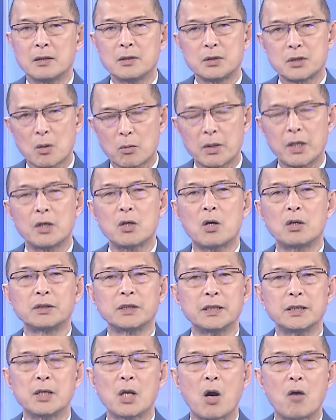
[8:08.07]
Trong khi đó
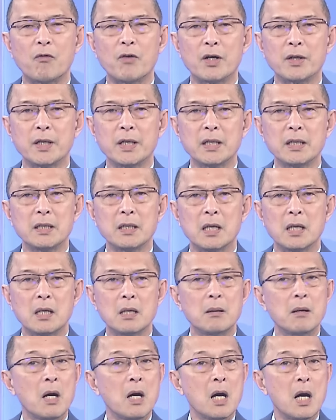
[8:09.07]
thì Navalny,
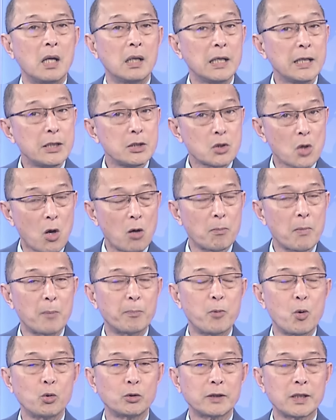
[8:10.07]
lý do mà
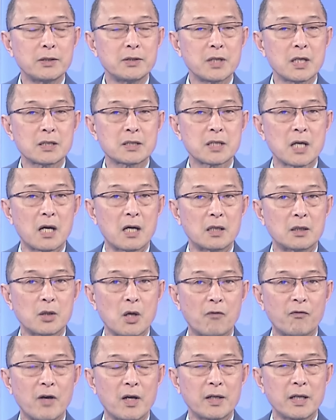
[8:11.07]
Putin rất sợ
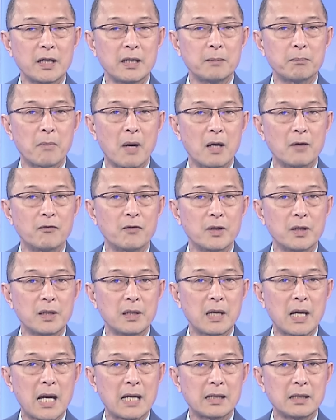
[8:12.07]
Navalny bởi
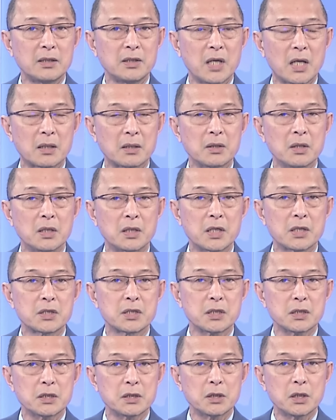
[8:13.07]
vì anh nhận được cái
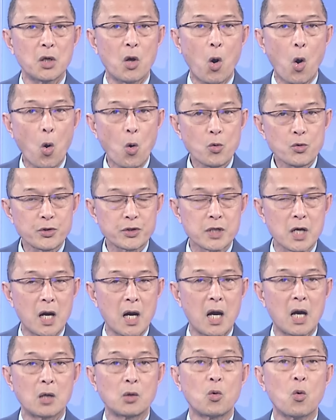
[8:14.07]
sự hỗ
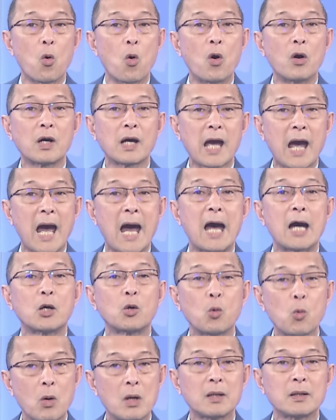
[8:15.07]
trợ của cả
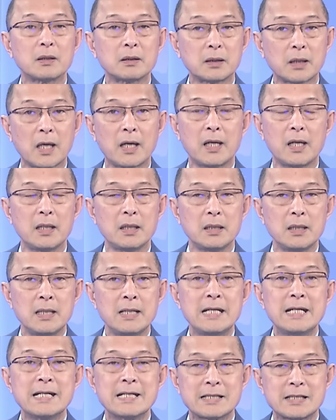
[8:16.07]
quốc tế,
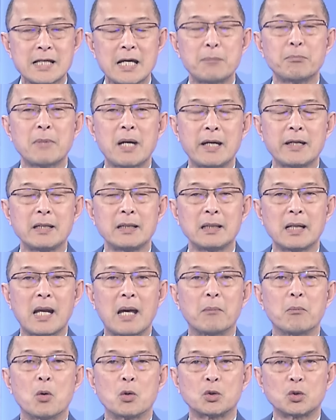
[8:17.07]
xem anh
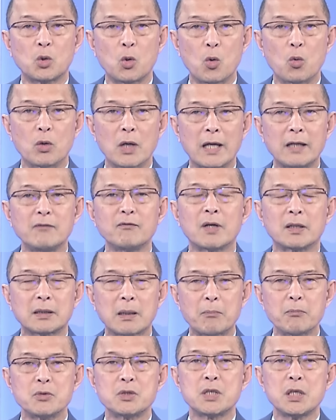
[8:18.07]
là một thủ lãnh và
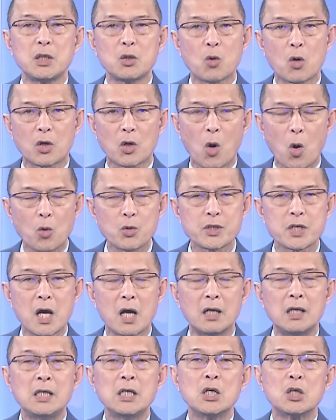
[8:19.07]
thậm chí còn hỗ
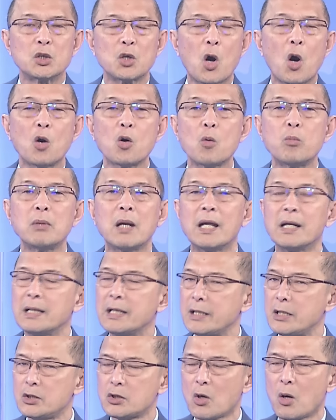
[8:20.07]
trợ. Đó cũng là
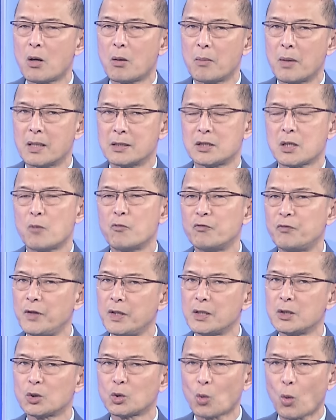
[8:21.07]
lý do mà trong
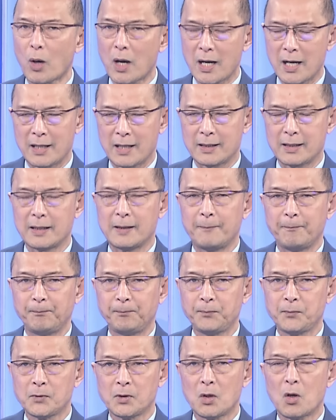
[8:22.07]
phiên tòa đó,
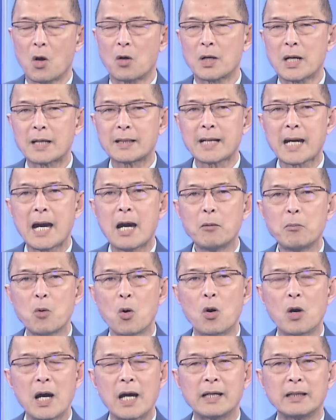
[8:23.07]
họ đã cáo
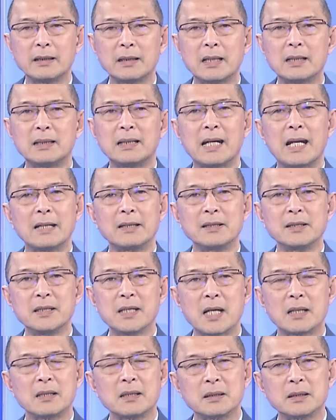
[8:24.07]
buộc anh đó là
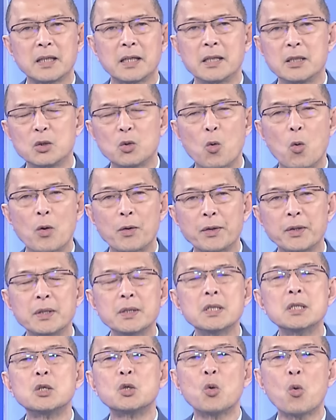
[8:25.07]
nhận tiền của
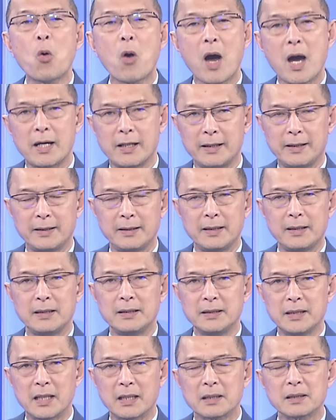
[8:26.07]
nước ngoài,
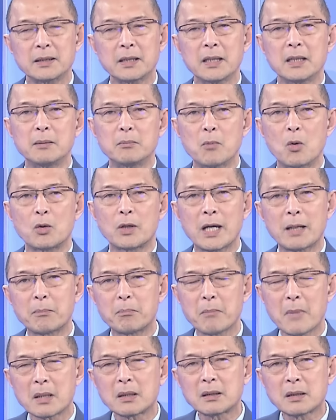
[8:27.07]
nhận tiền một cách
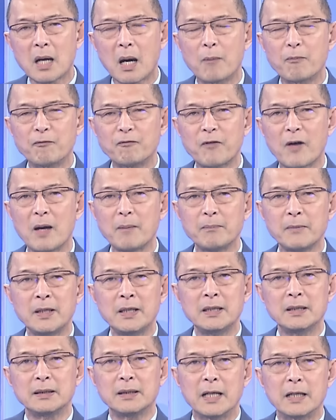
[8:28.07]
bất hợp pháp
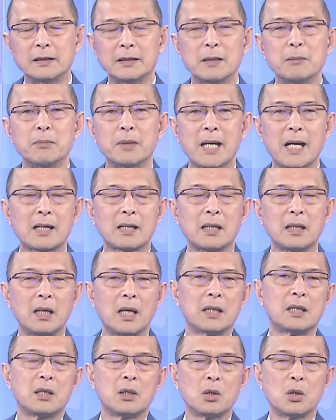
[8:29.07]
để tìm cách
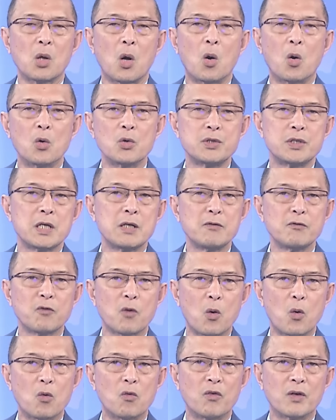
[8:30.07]
lật đổ chính
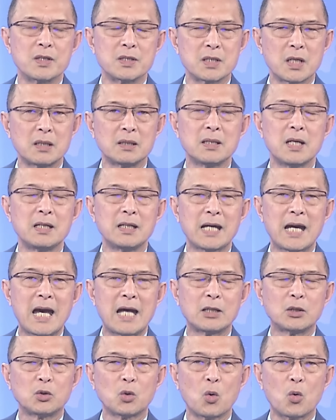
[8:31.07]
phủ và dẫn đến cái
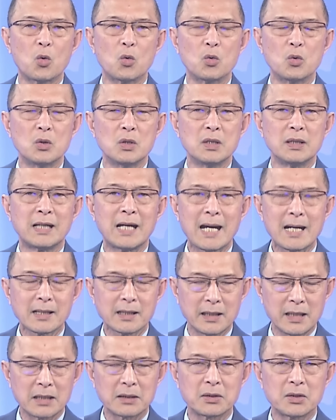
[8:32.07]
án tù khắc
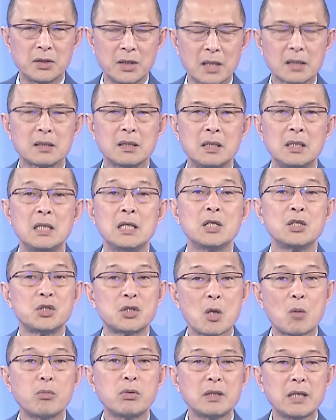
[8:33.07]
nghiệt nhất,
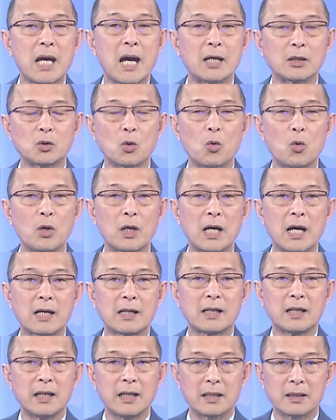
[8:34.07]
trong nhà tù
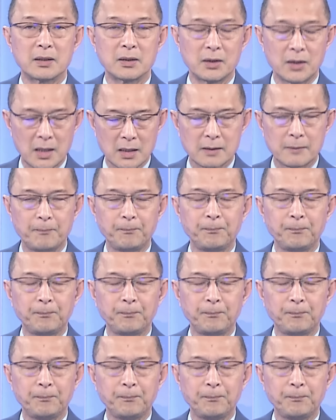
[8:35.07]
khắc nghiệt nhất.